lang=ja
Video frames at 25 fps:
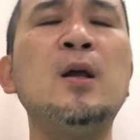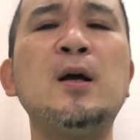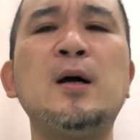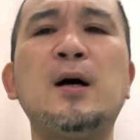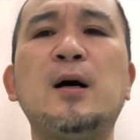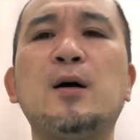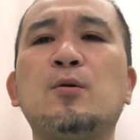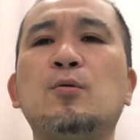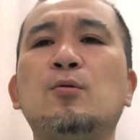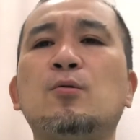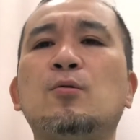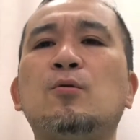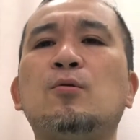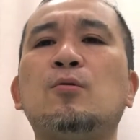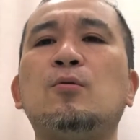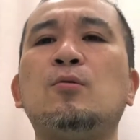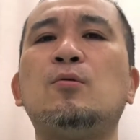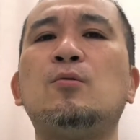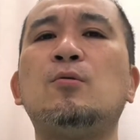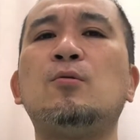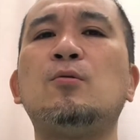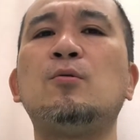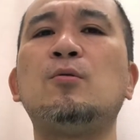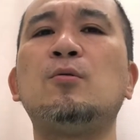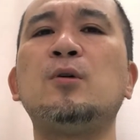あの
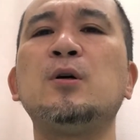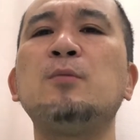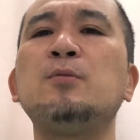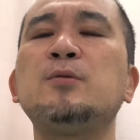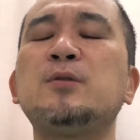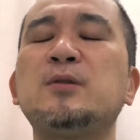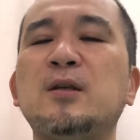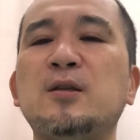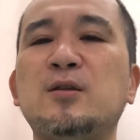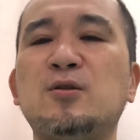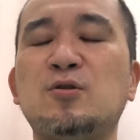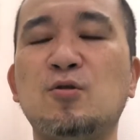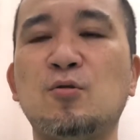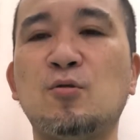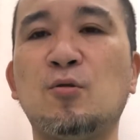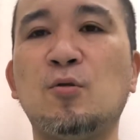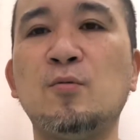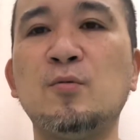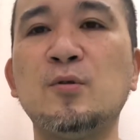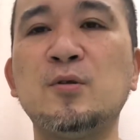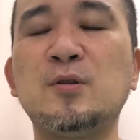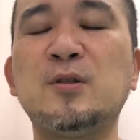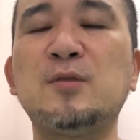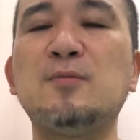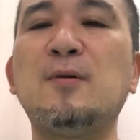イブス選手の
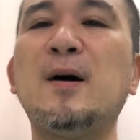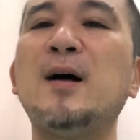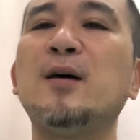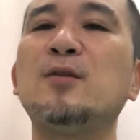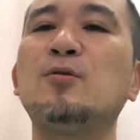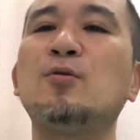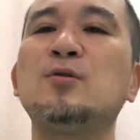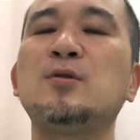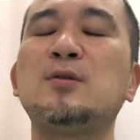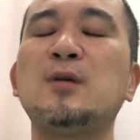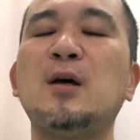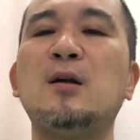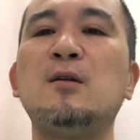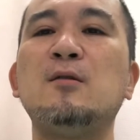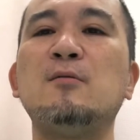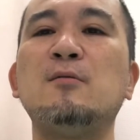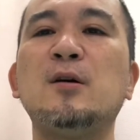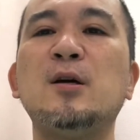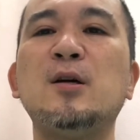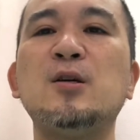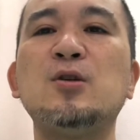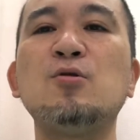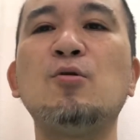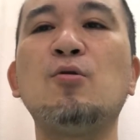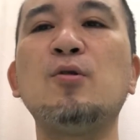ファイトスタイルには
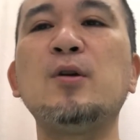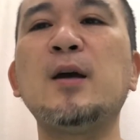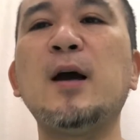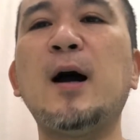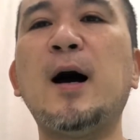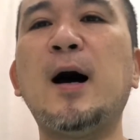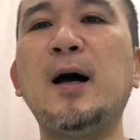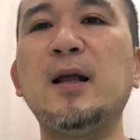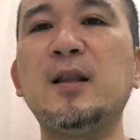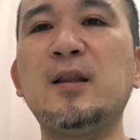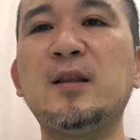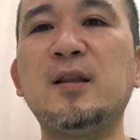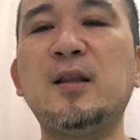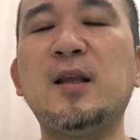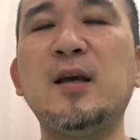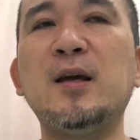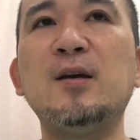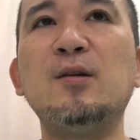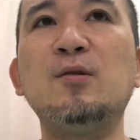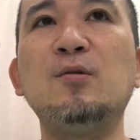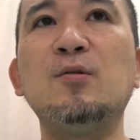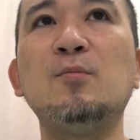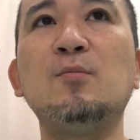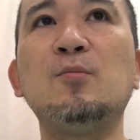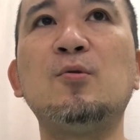非常に合ってい
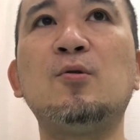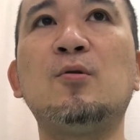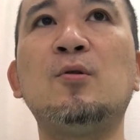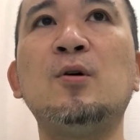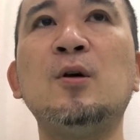る、もう